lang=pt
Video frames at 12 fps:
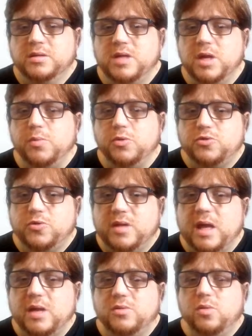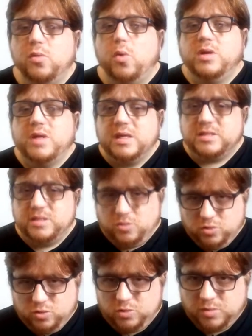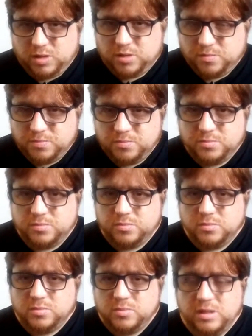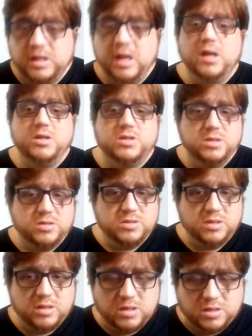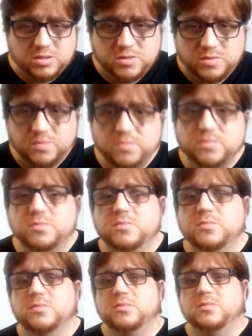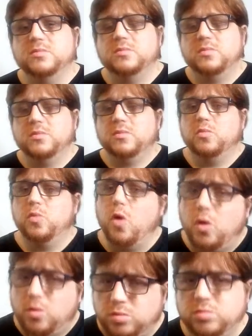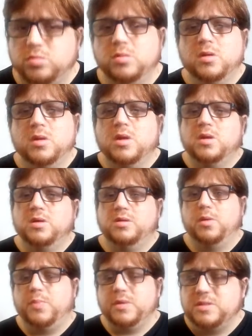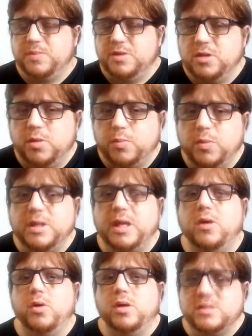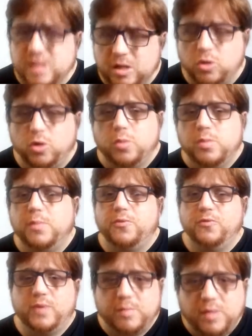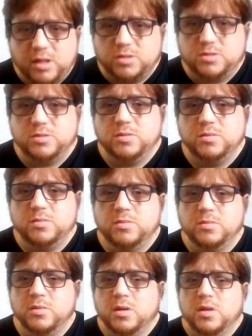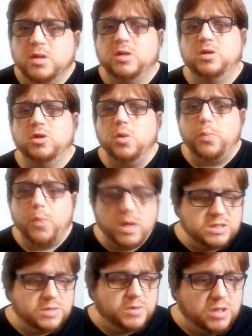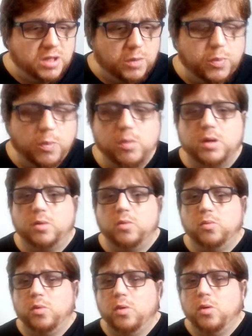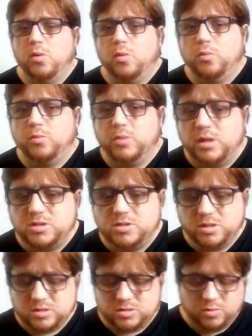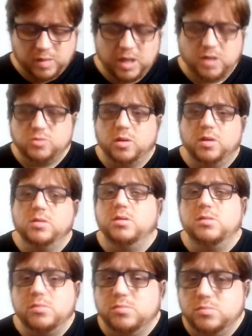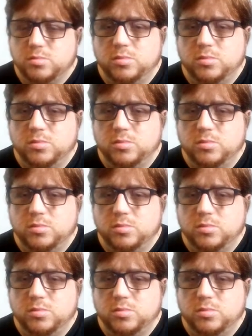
Jair Bolsonaro não conhece economia. E ele disse o seguinte: Bom, então para ser presidente da República tem que conhecer economia profundamente? Então não pode ser Defensoria Pública um, um dentista, um médico. Não,